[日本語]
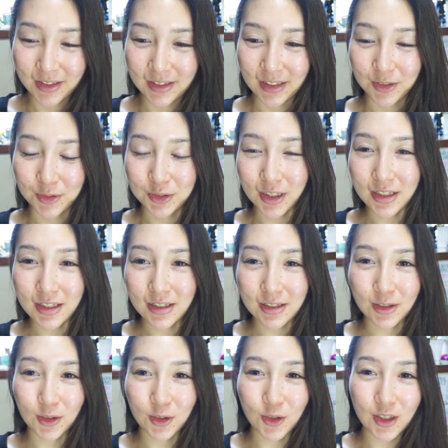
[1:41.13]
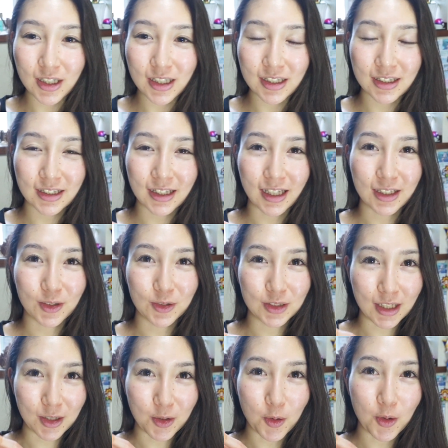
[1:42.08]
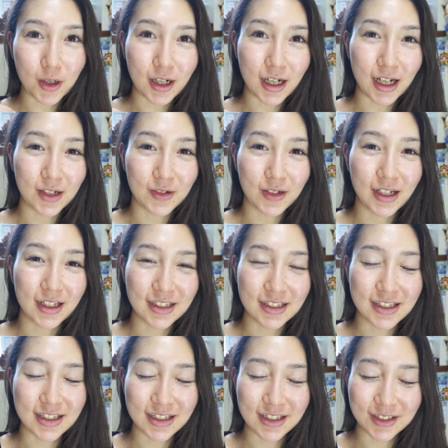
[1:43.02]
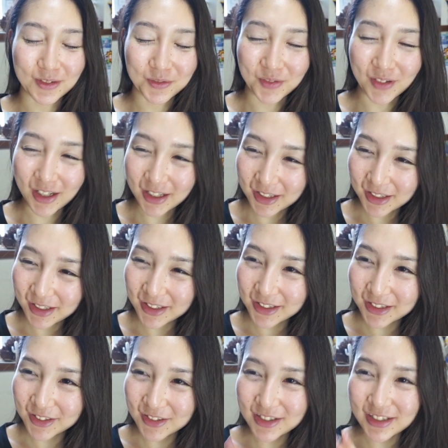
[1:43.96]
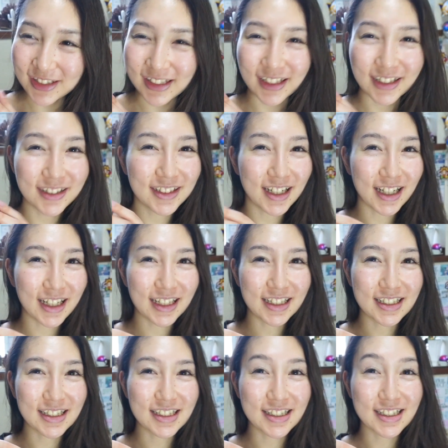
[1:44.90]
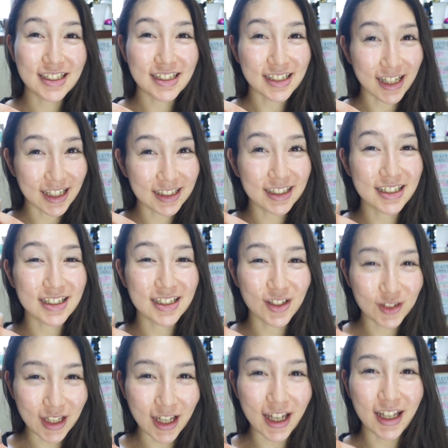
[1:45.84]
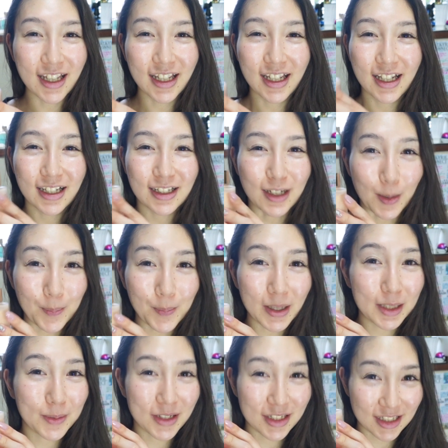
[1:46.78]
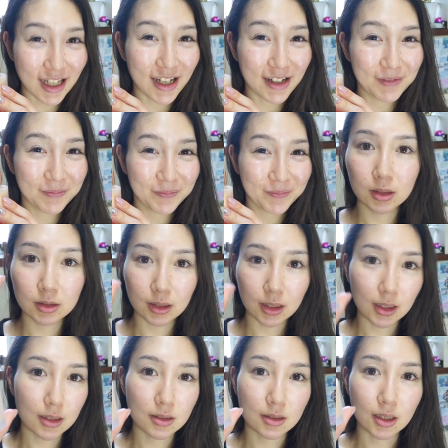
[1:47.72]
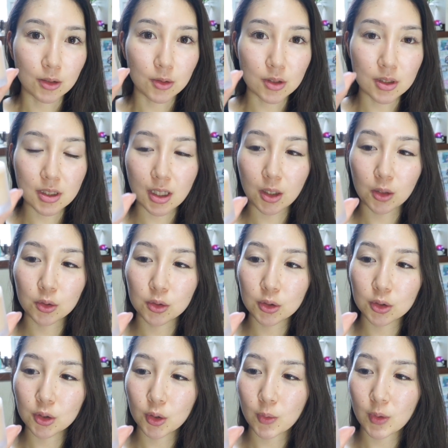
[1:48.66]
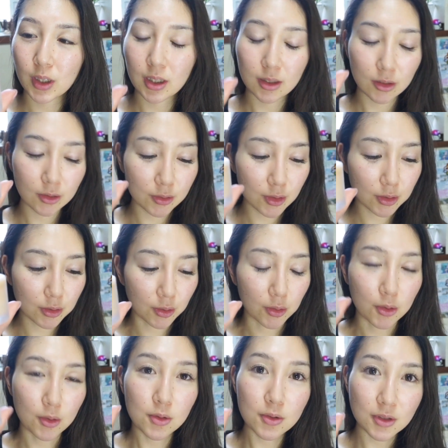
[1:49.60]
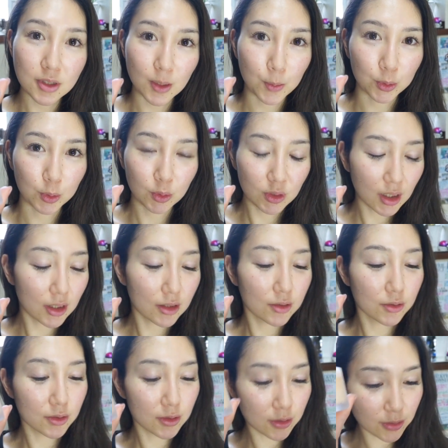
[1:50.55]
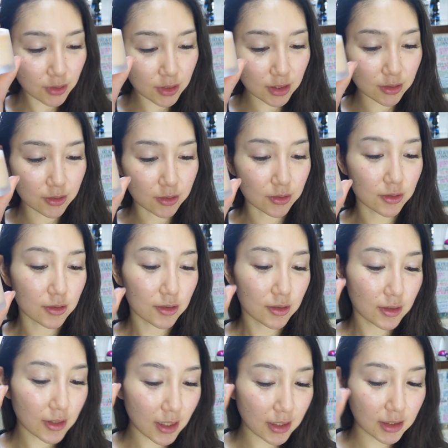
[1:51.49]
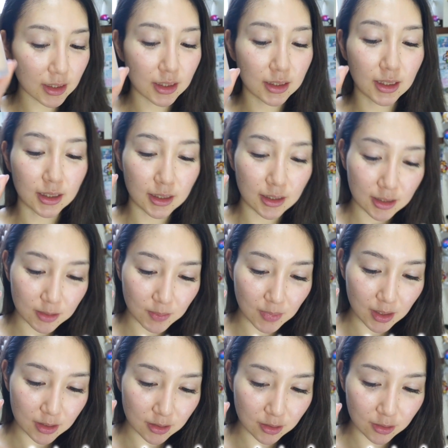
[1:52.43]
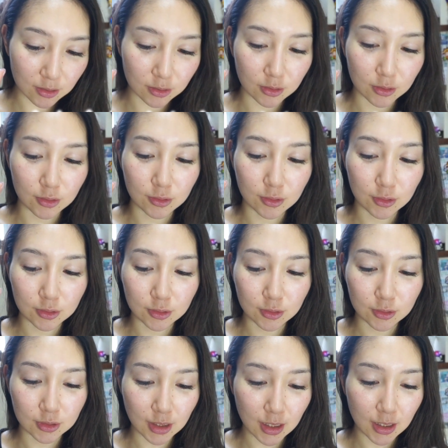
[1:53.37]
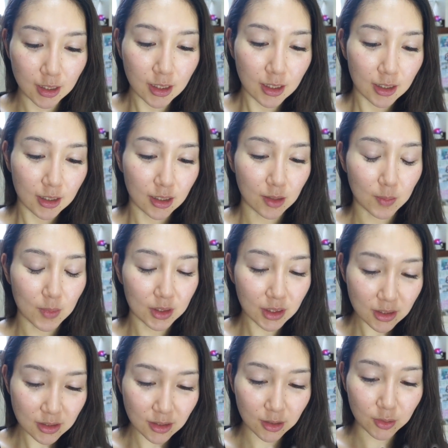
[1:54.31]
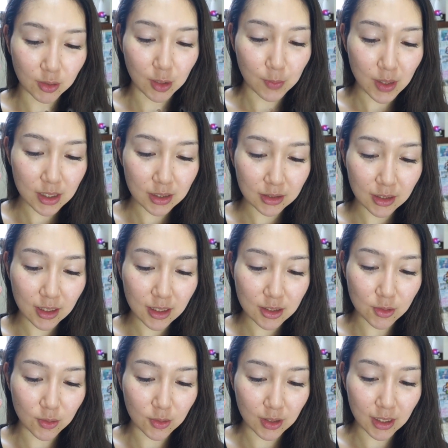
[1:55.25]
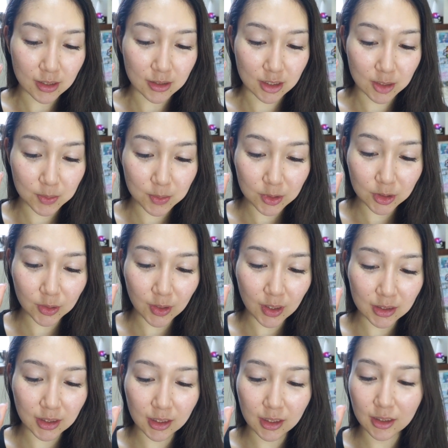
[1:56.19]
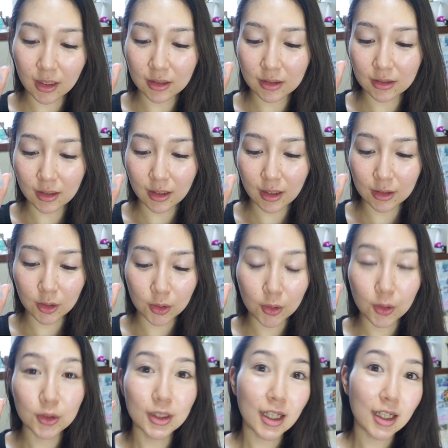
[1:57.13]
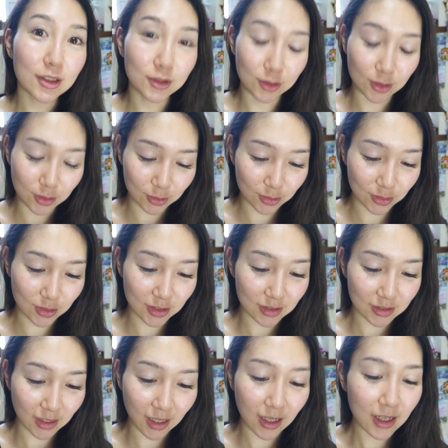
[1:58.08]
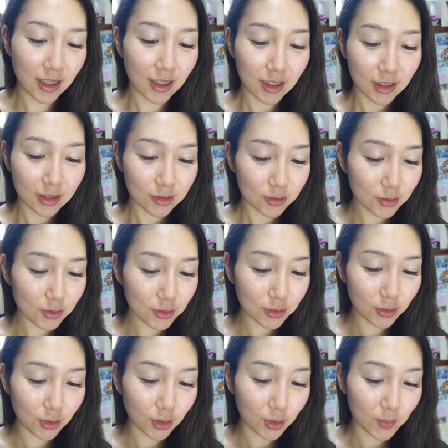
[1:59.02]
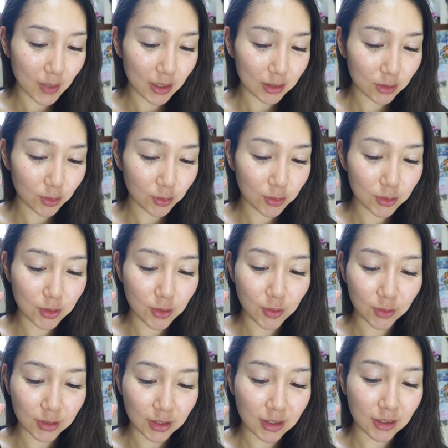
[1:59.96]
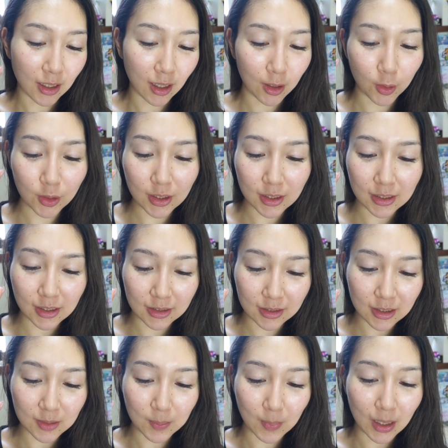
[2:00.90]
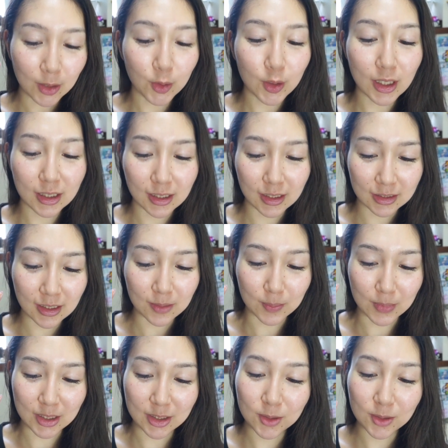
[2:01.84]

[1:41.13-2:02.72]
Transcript: ふたつ揃えたので、今回はいちまんよんせんえんぐらいしたんですよね。頑張りました。でですね、こちらのヌードウェアリクイドのコンセプトが美しく素肌になりすますということで、えー、目指したのはファンデーションが自分の肌になったかのような美しさ。ヌードをまとうように軽やかにまろやかでみ